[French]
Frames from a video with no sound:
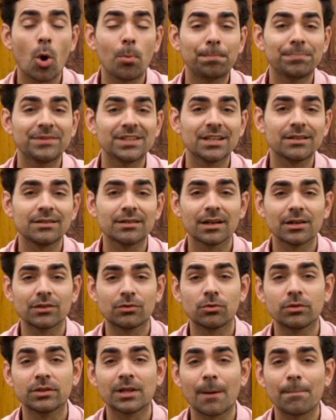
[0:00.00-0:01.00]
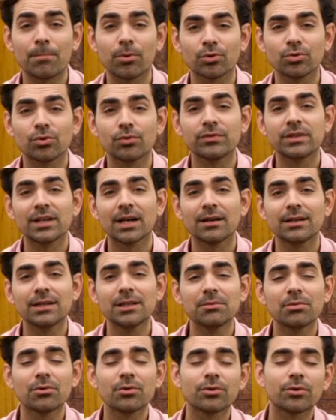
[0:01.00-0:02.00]
obtiennent des résultats pour devenir
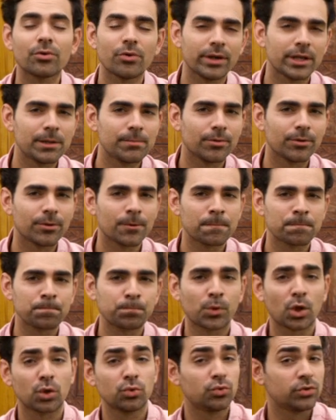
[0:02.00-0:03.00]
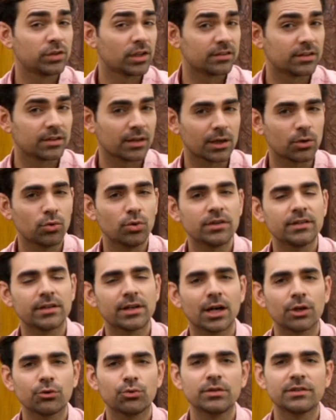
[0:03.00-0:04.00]
libre, heureux, indépendant tout ça, c'est très cool et c'est
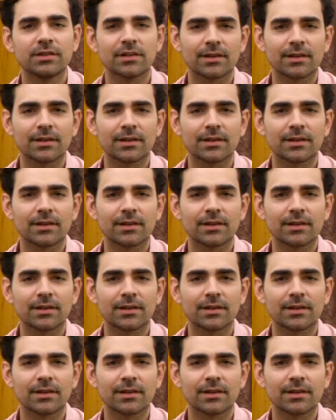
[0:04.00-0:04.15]
gratuit.